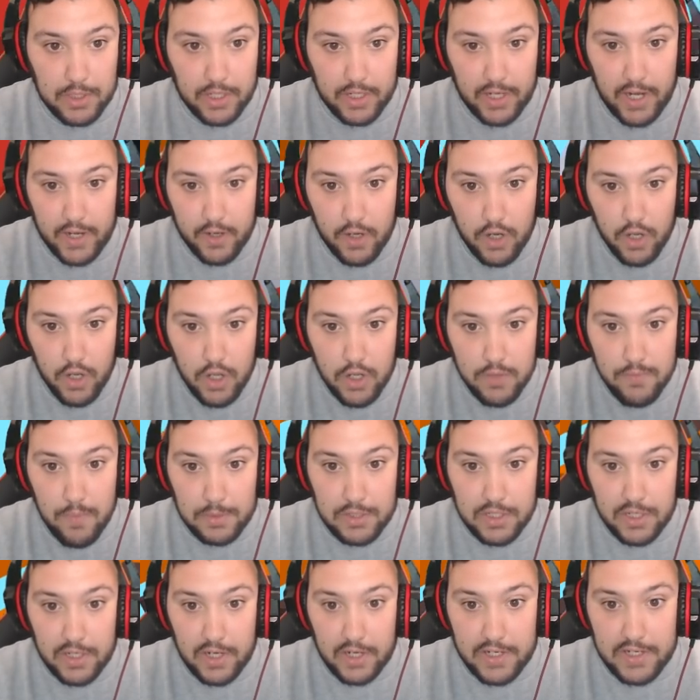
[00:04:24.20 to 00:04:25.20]
ganar.
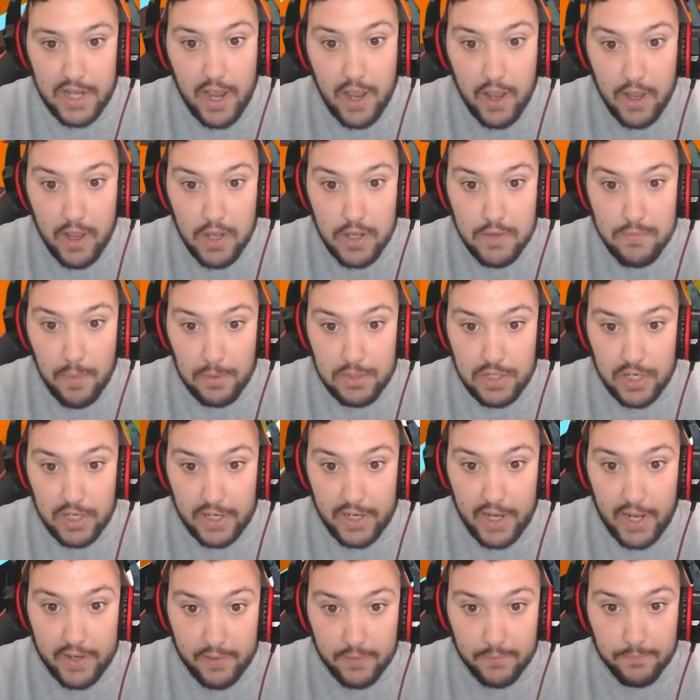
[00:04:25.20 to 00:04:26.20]
Vamos a ganar ya. Vamos a
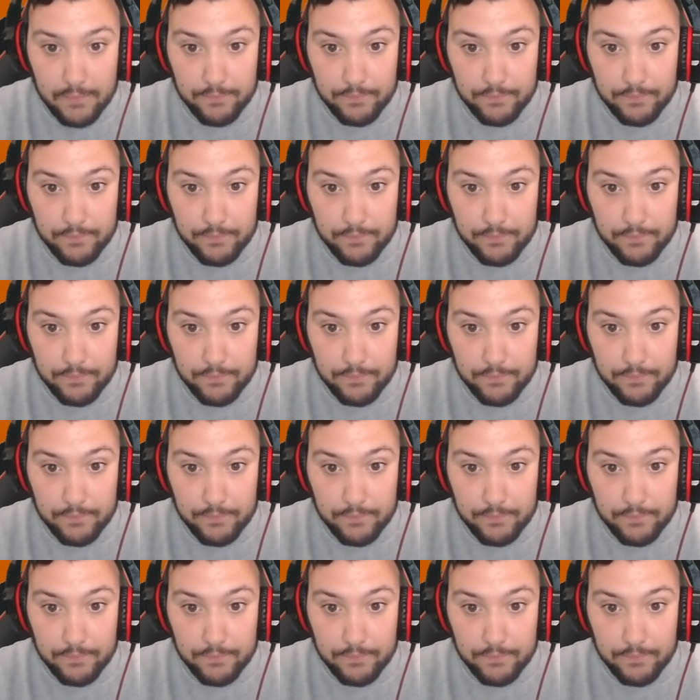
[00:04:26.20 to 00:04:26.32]
ganar.